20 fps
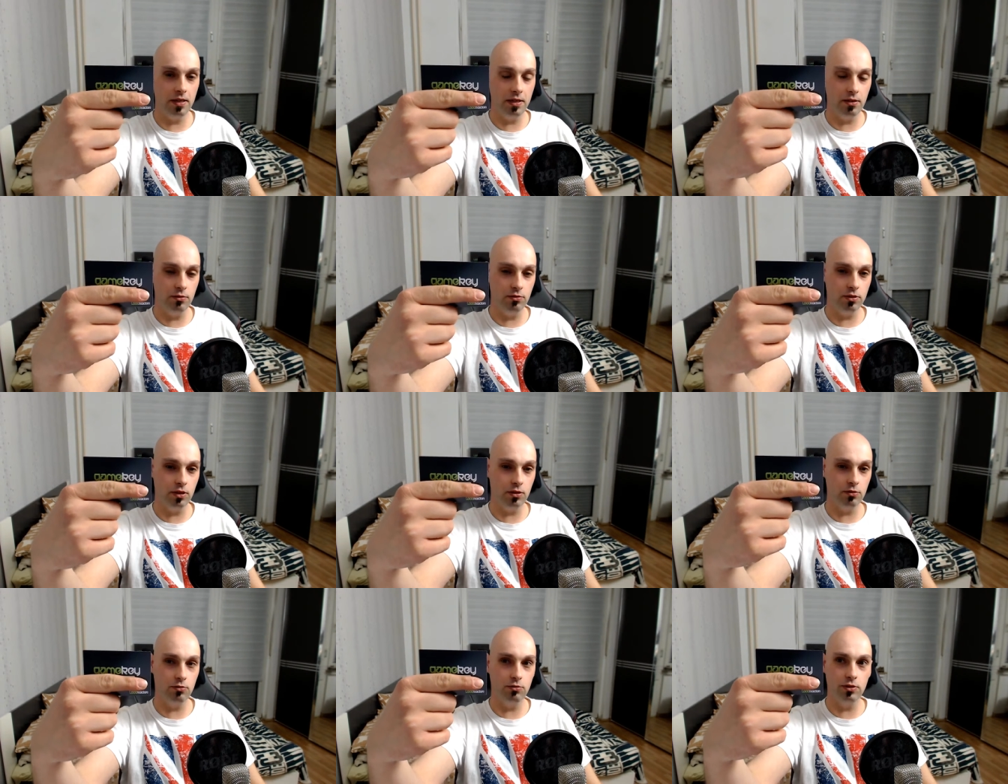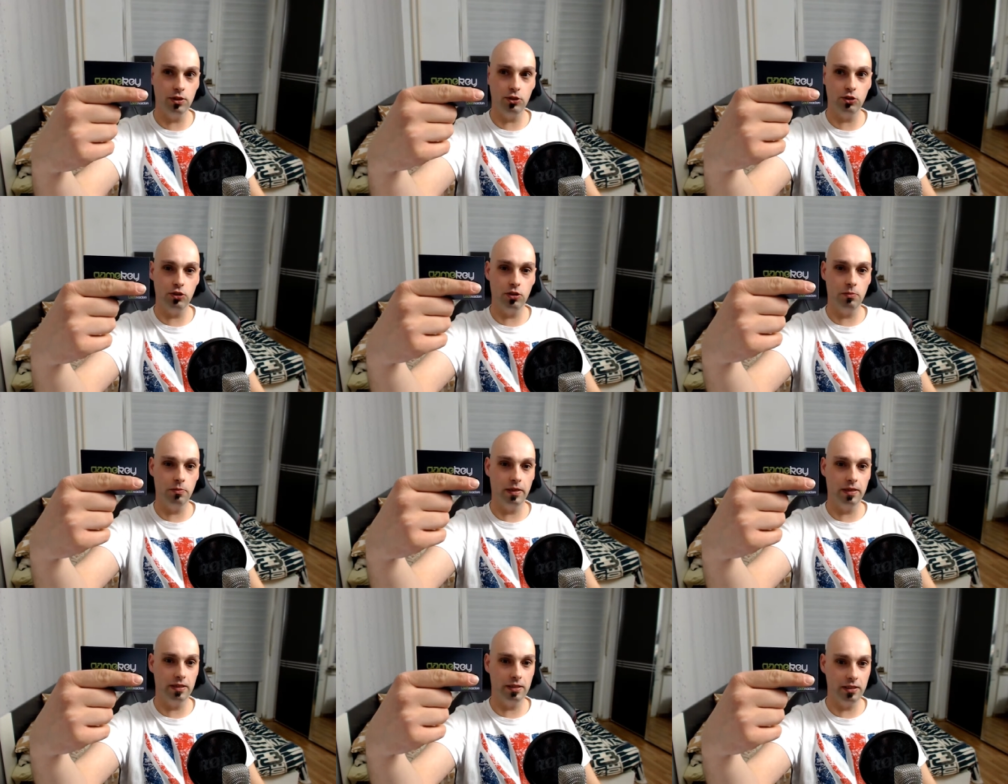darunter steht mein
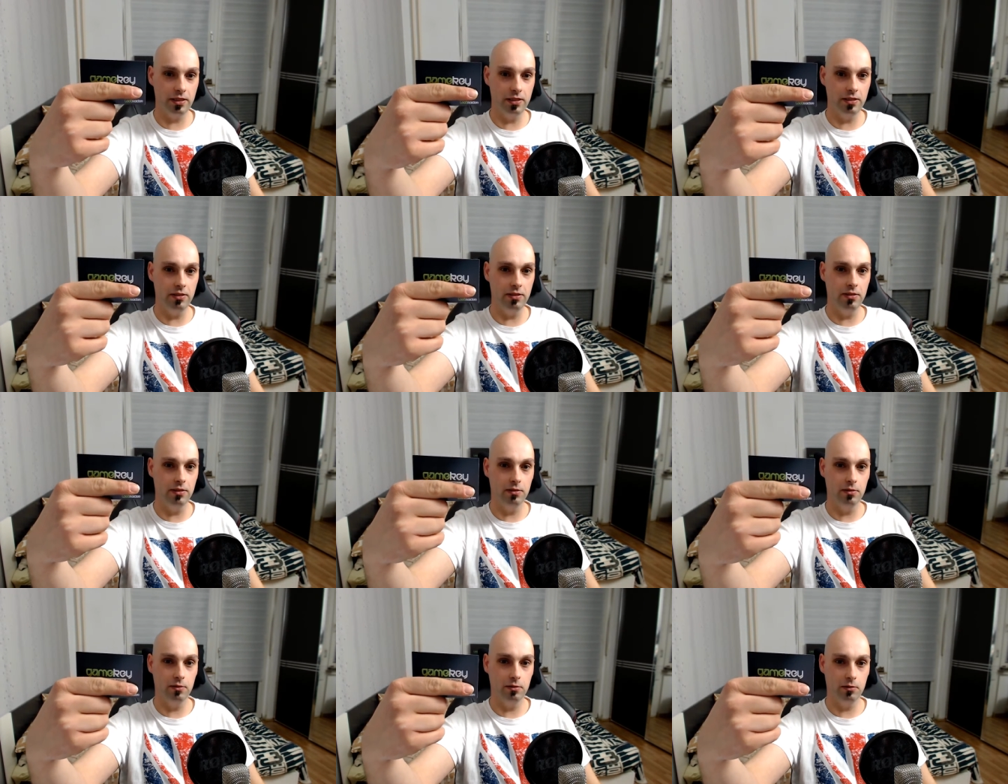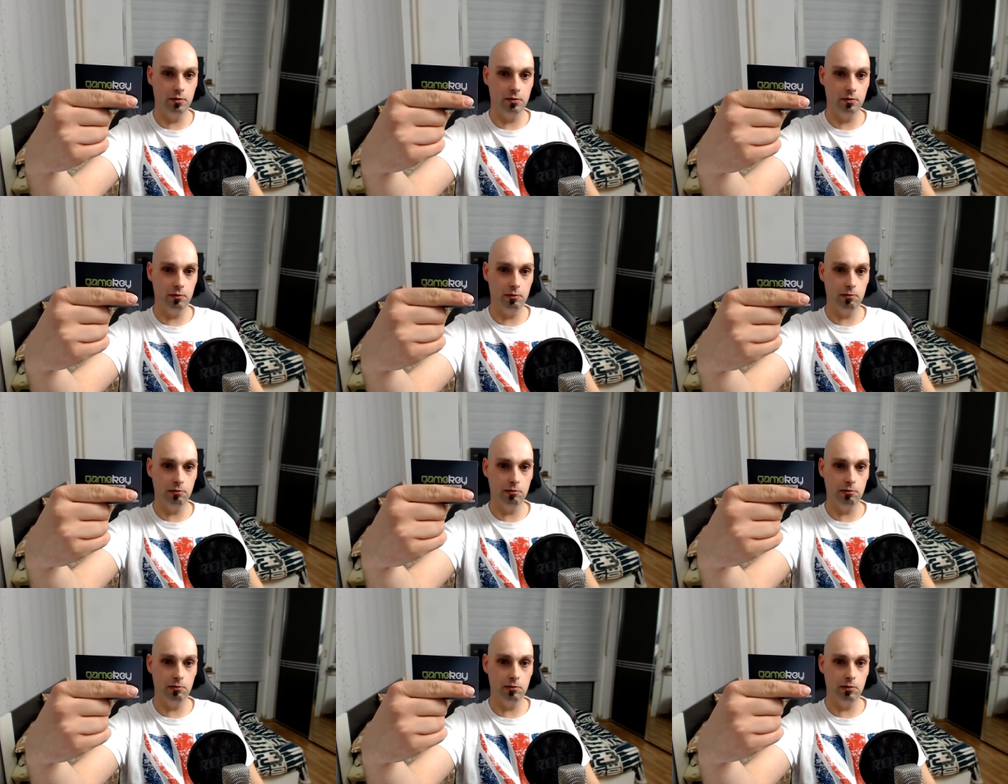Key.
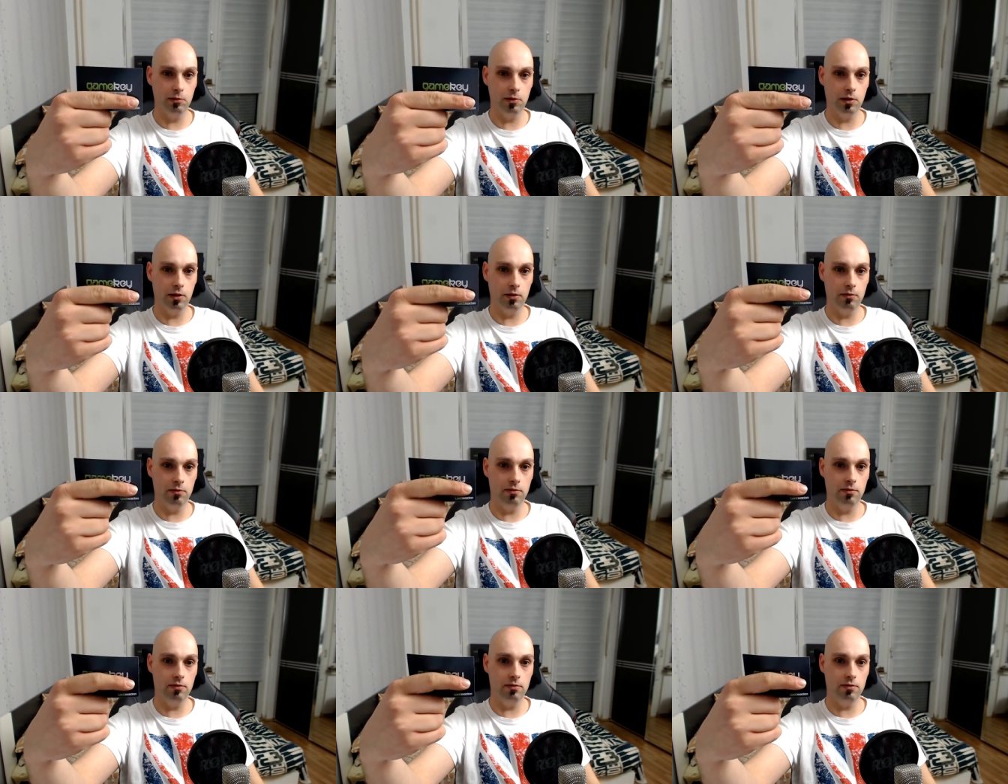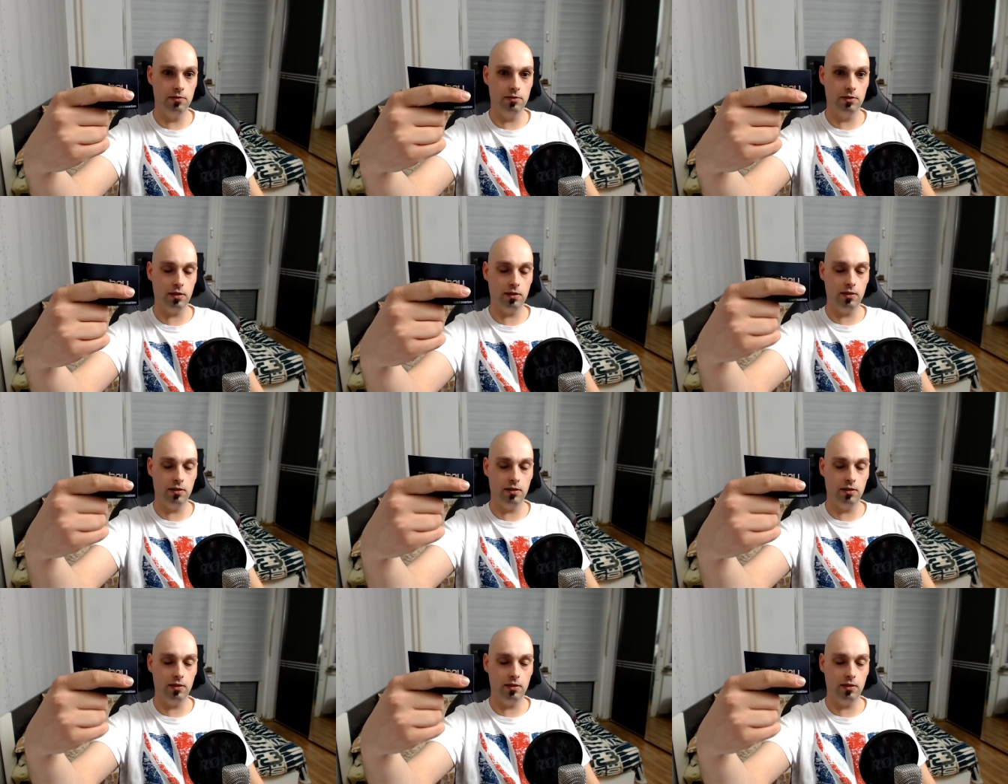So, da. Zack.